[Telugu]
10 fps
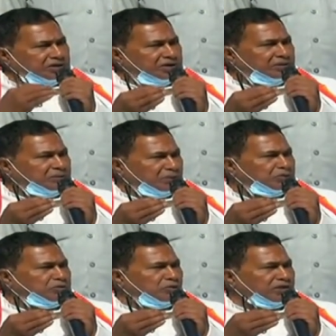ఈ
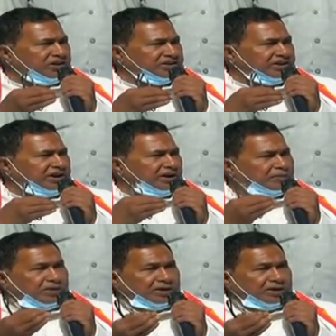ప్రభుత్వం యొక్క చర్యలను